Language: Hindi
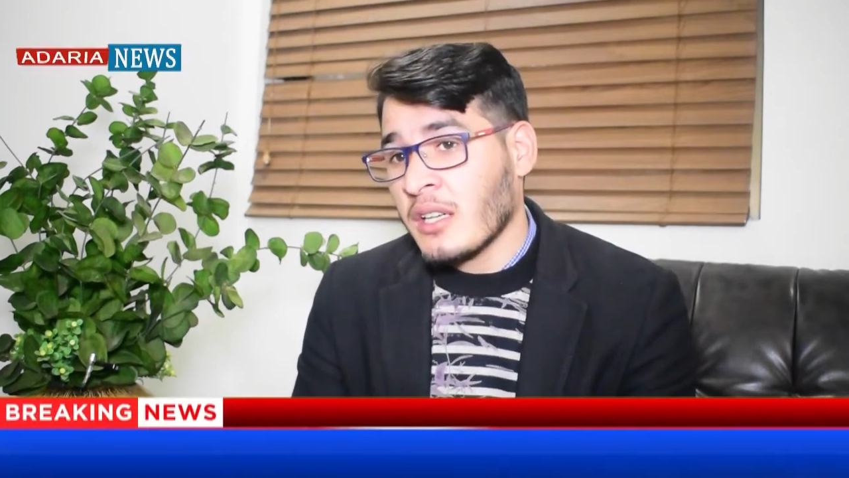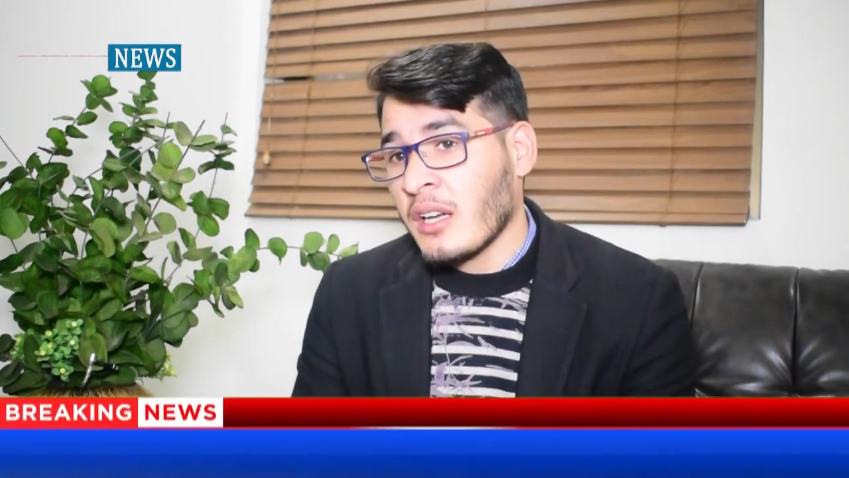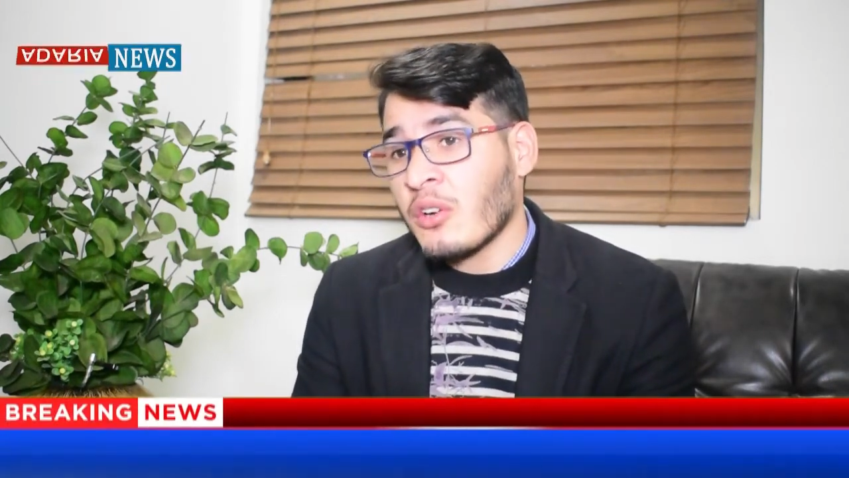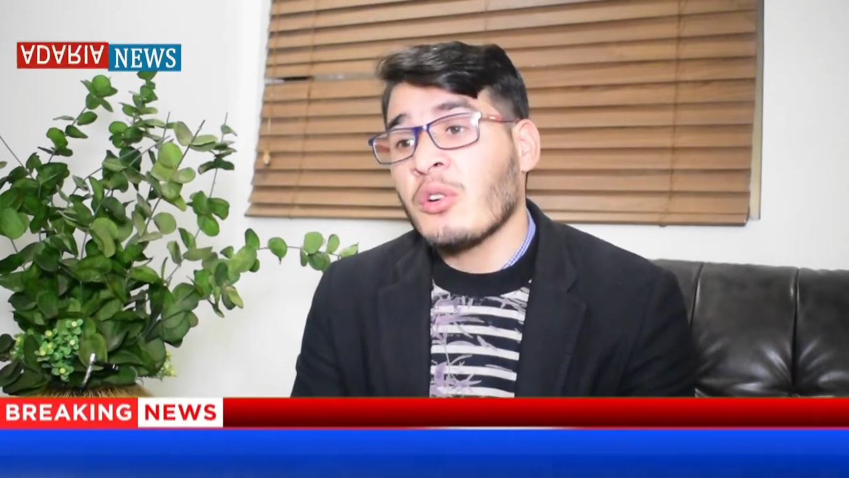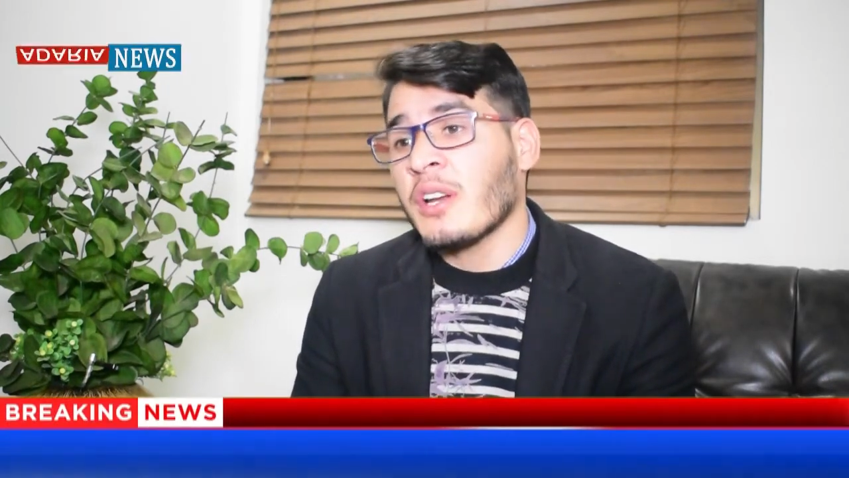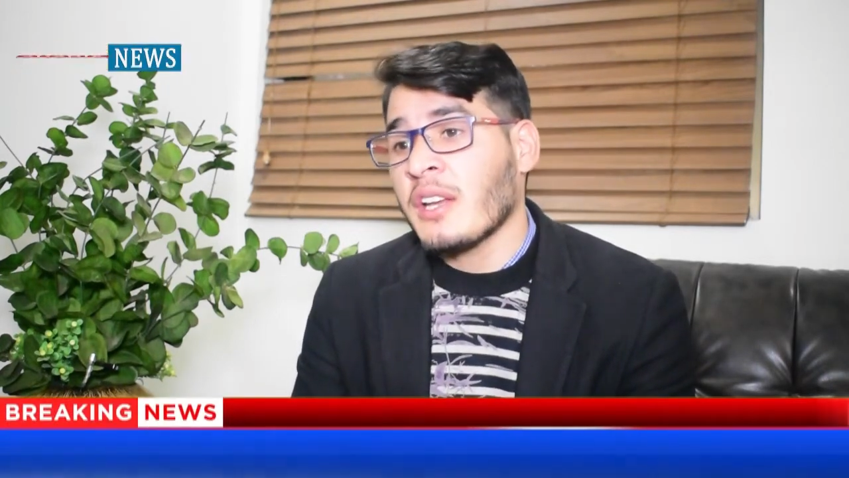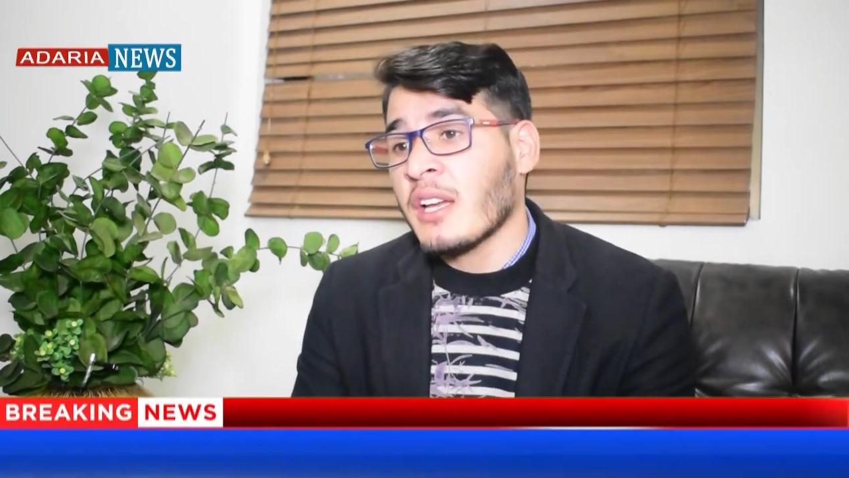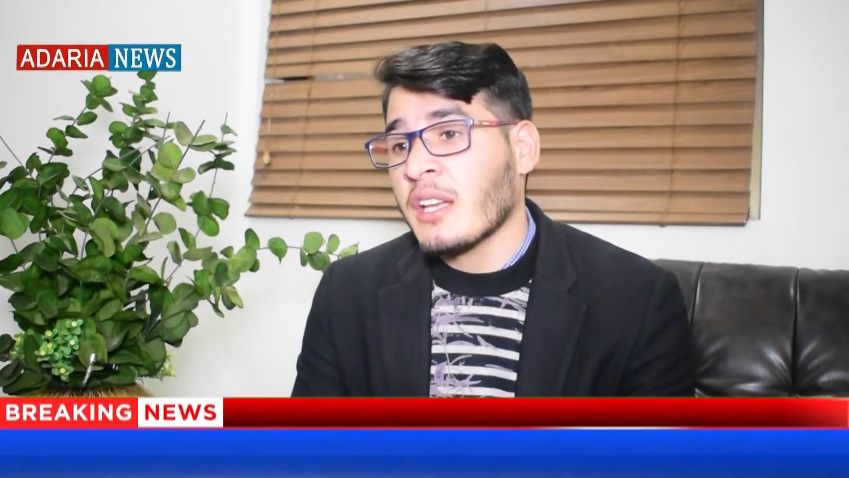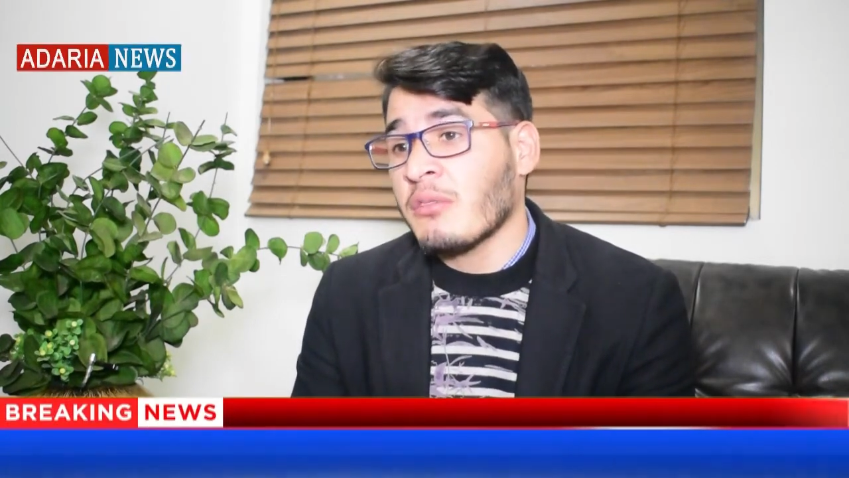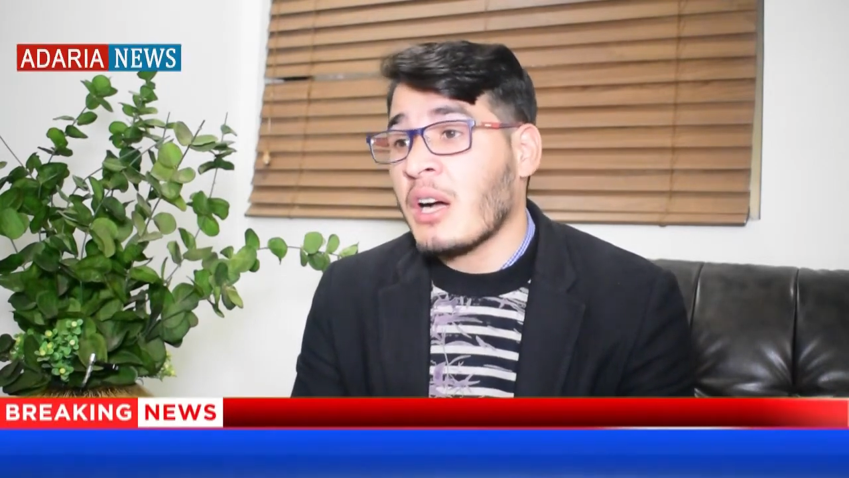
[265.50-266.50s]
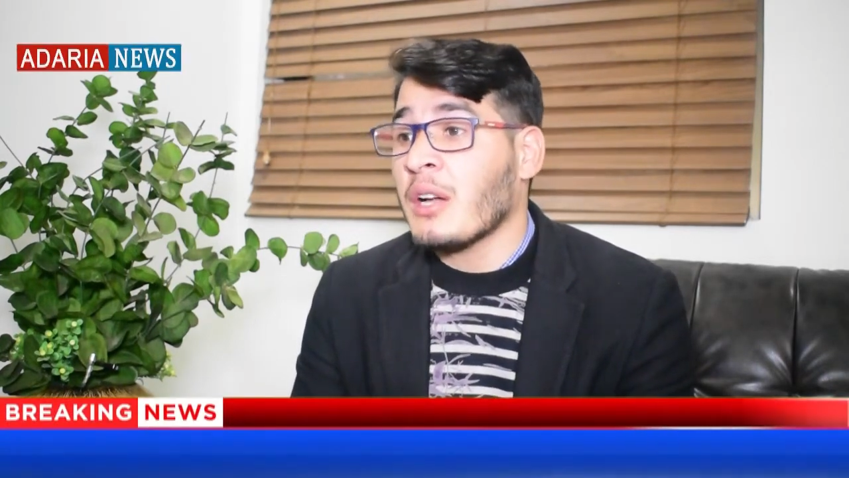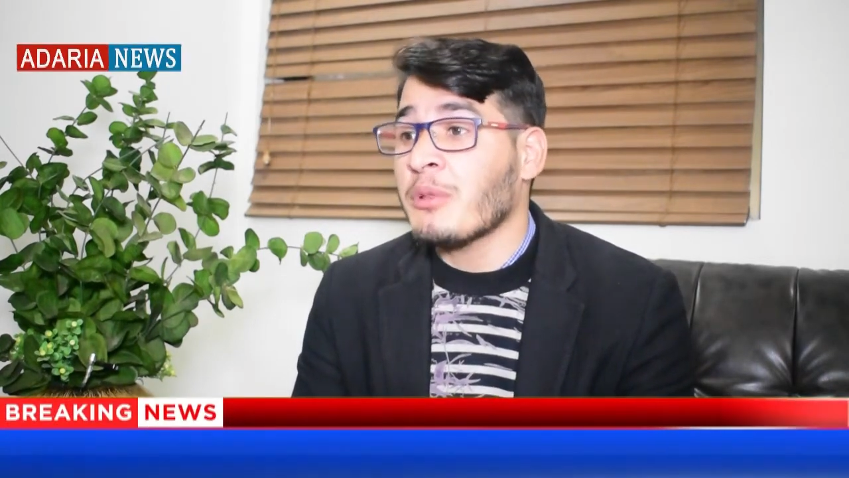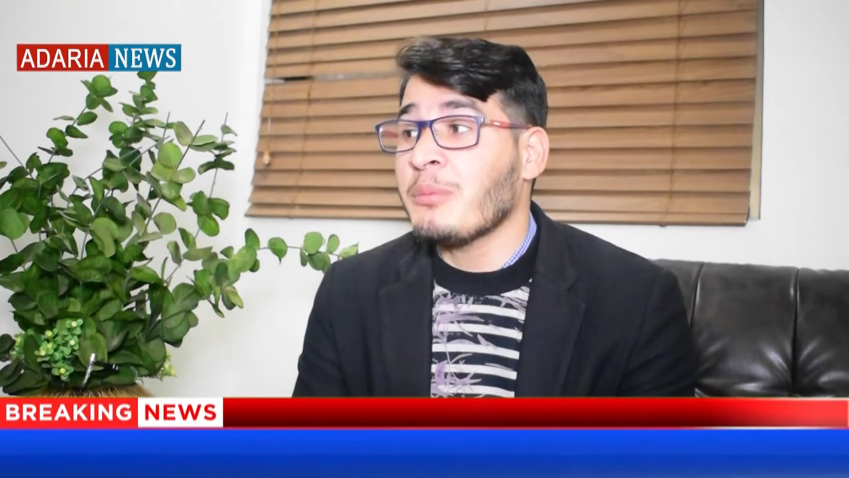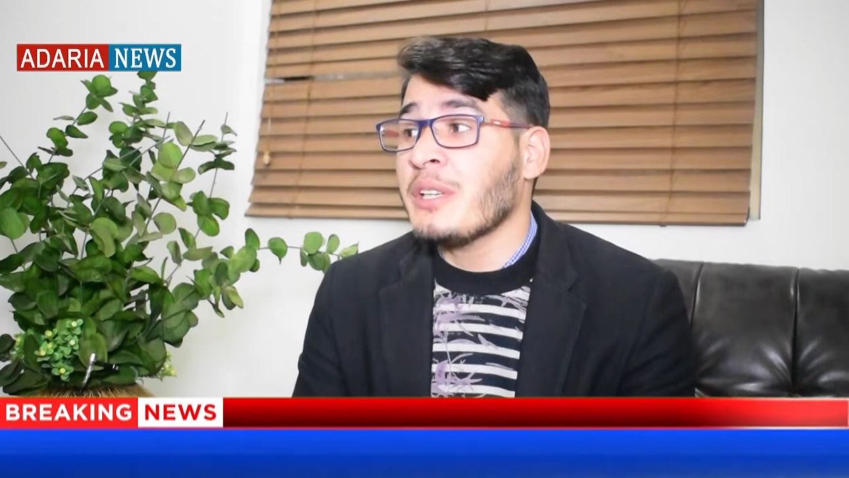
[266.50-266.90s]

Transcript: गौर किया कि वहाँ पे